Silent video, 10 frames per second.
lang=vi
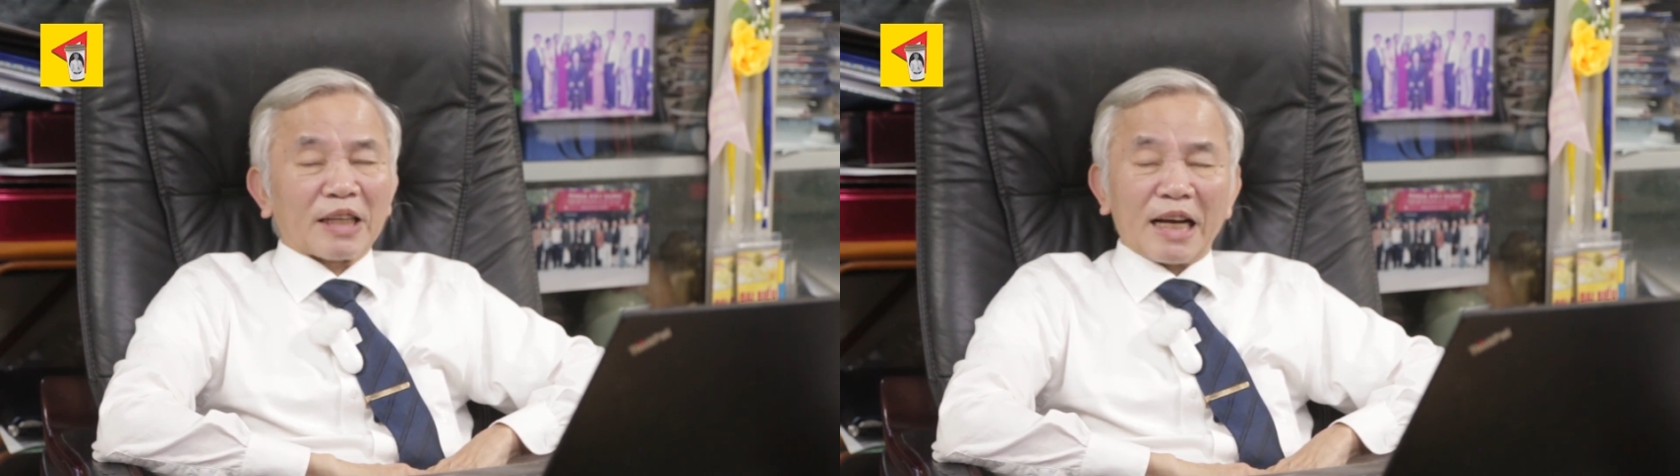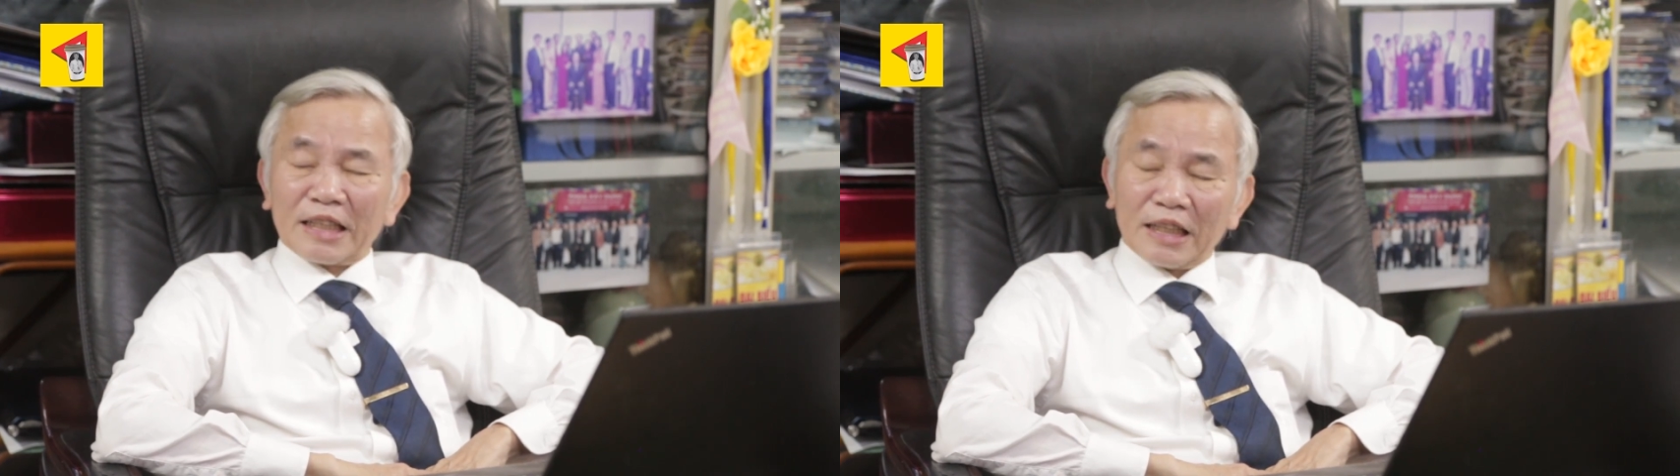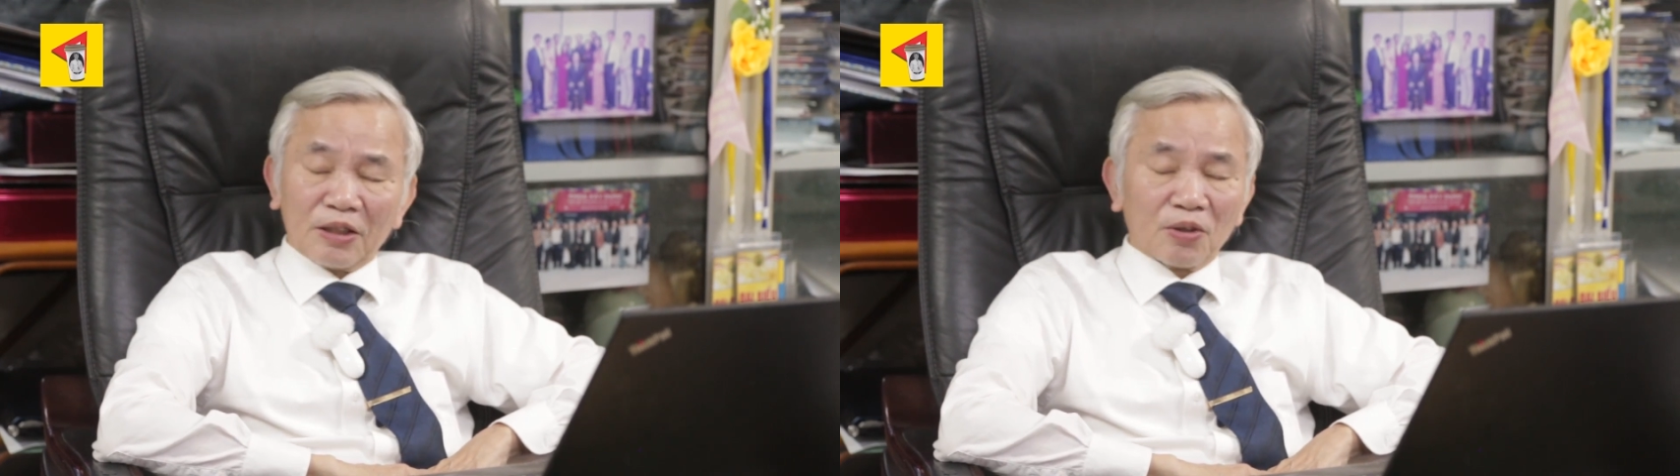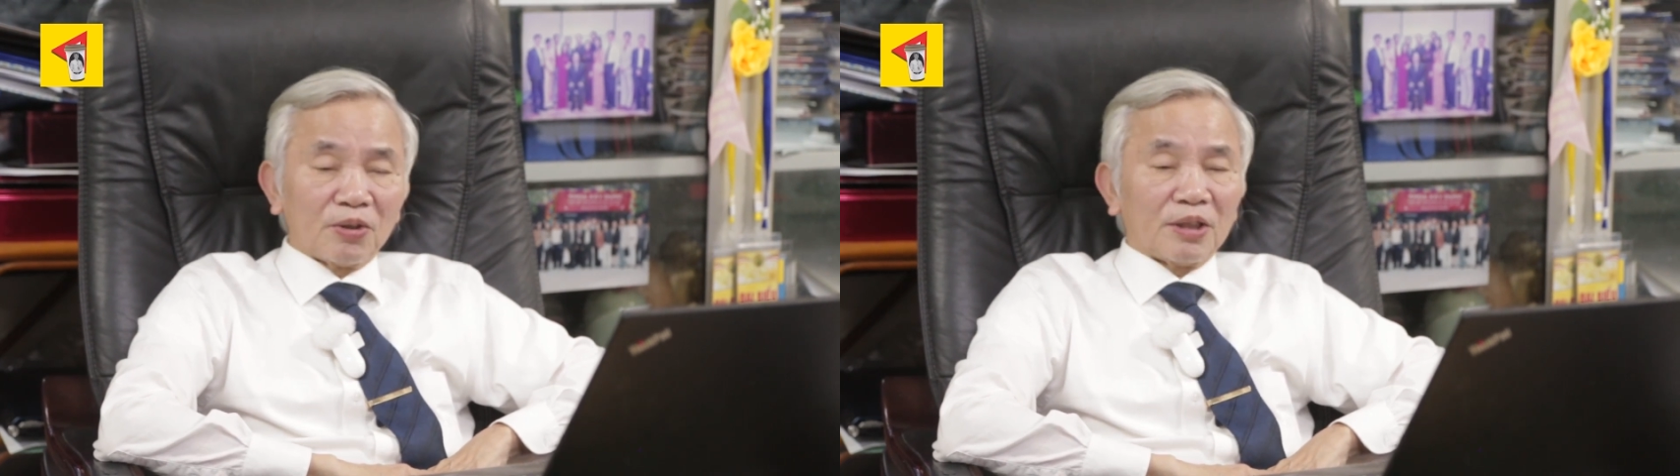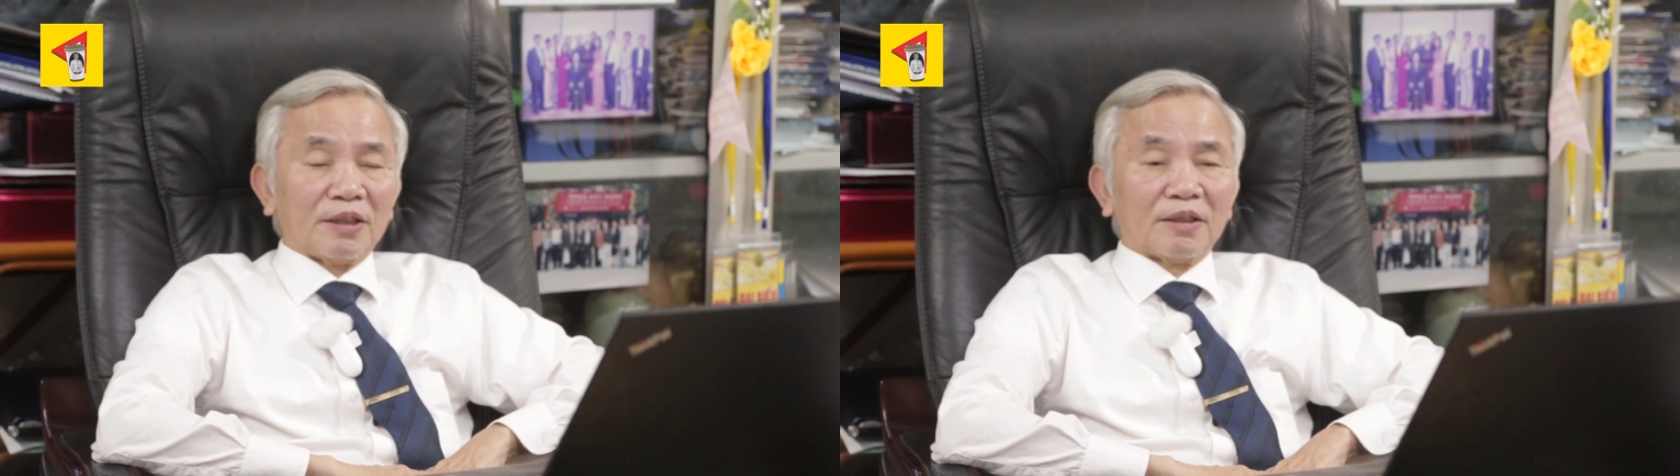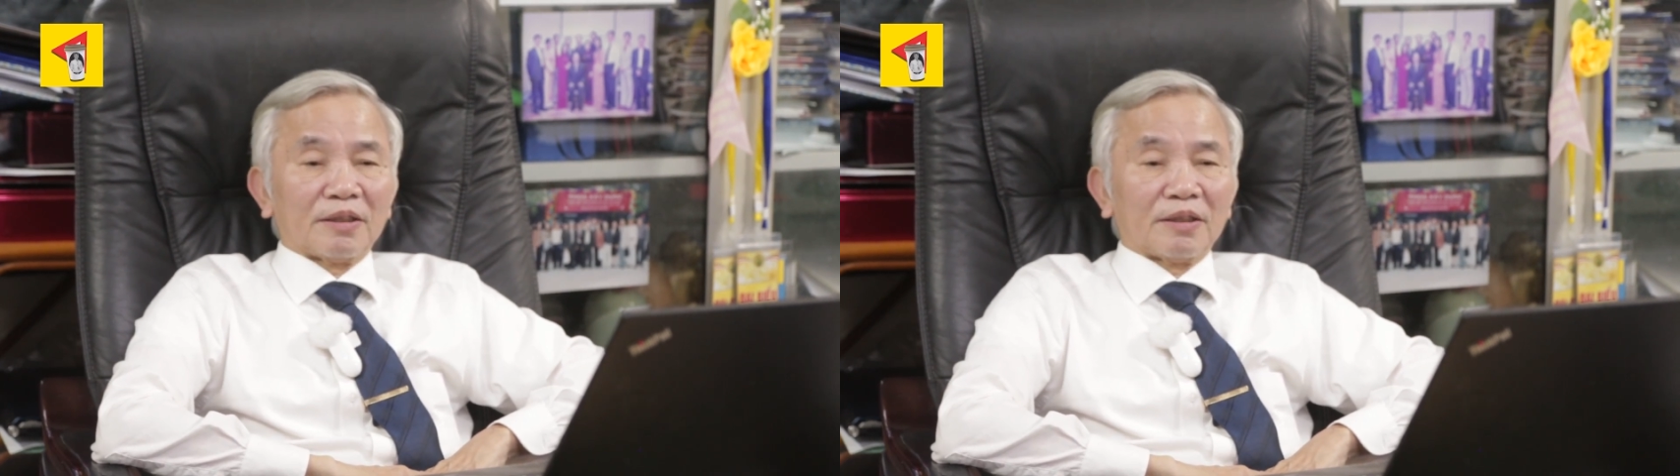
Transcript: cá nhân thôi